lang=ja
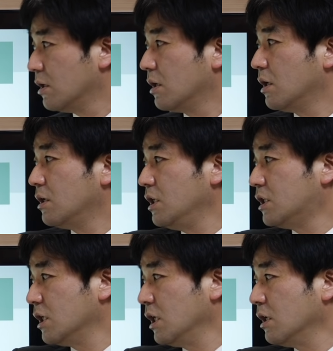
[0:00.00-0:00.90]
えー、
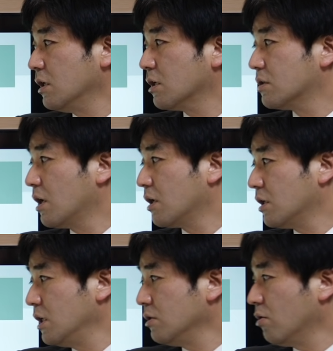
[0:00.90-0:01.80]
日銀がですね、
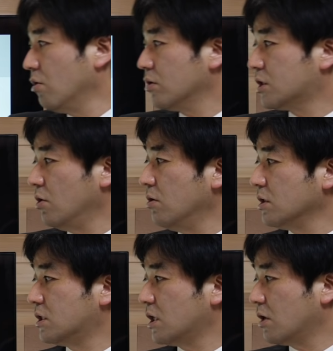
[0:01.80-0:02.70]
銀行の資本
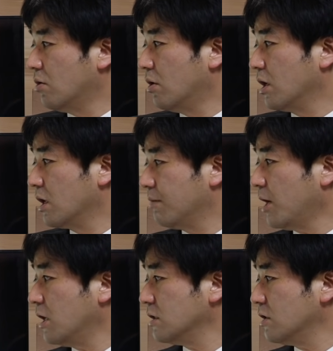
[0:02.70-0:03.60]
規制の、えー、
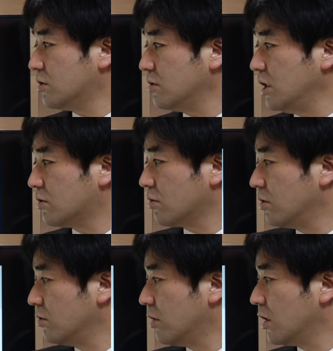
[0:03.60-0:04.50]
バーゼル3と
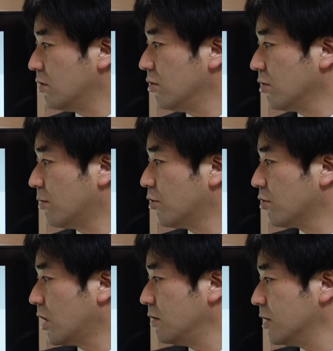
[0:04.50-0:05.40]
言われるようなも
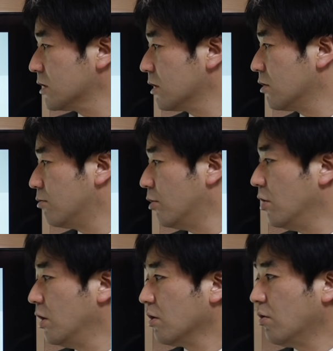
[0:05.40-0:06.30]
のがありますけれど
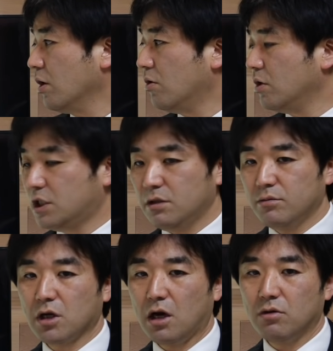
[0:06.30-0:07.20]
も、これを一
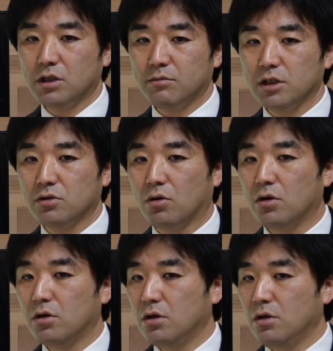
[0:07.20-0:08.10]
部緩和します
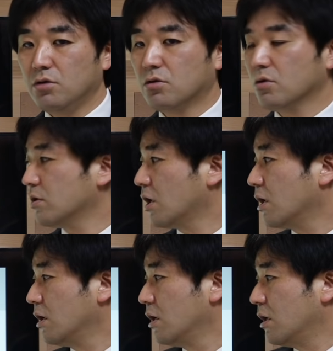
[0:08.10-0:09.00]
ということ
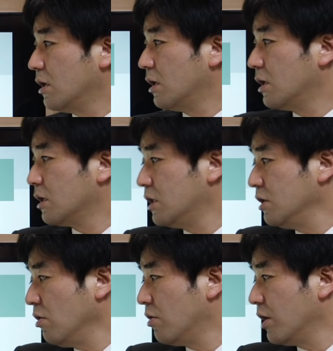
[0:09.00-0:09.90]
で、えー、
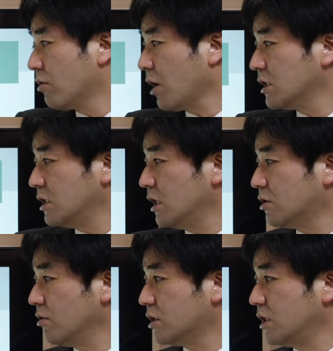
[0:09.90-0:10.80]
企業への貸し出
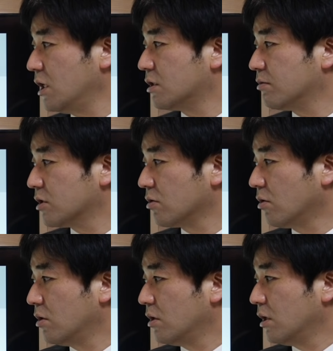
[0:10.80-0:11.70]
しを支援します
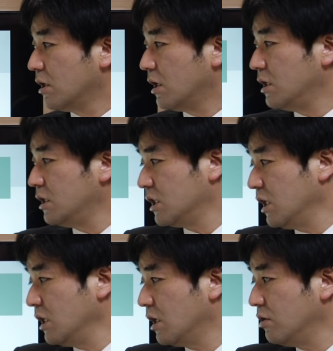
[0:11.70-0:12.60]
と、えー、日
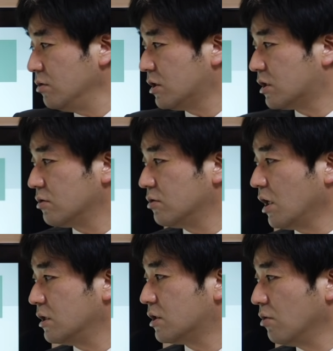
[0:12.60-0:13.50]
銀が融資する
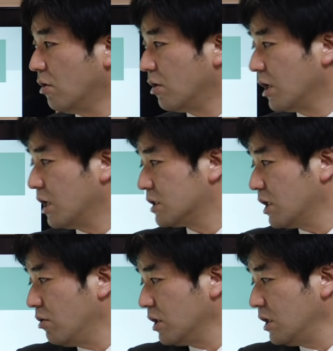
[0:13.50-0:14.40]
原資を、えー、
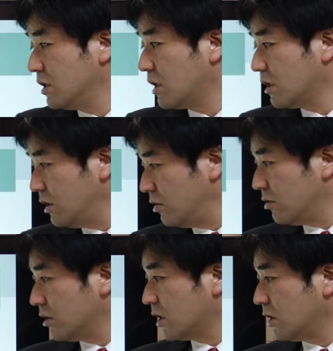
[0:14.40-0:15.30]
ゼロ金利で金
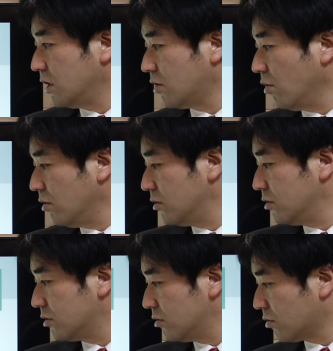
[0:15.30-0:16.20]
融機関に供
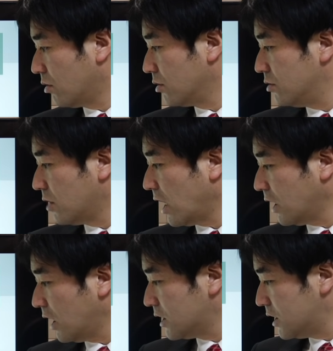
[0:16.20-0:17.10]
給するという
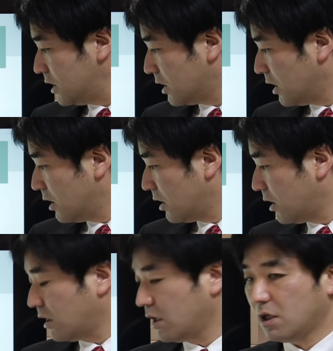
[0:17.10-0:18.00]
新しい、
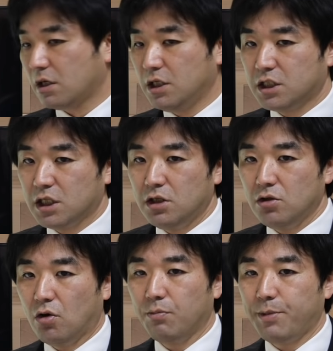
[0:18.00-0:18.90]
えー、日
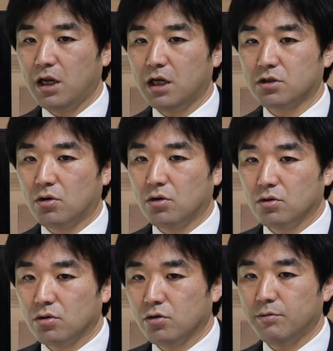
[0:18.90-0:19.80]
銀のオペレーション、
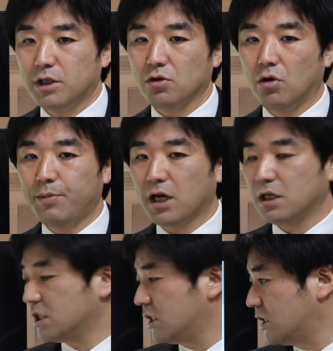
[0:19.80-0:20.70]
特別オペ
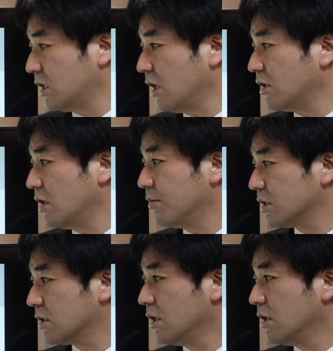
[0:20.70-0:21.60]
が実施されていま
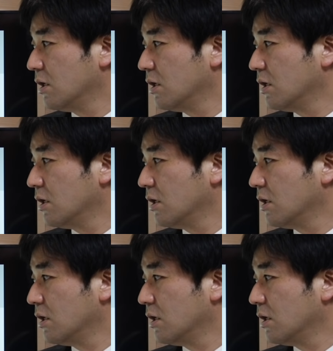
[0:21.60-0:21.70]
す。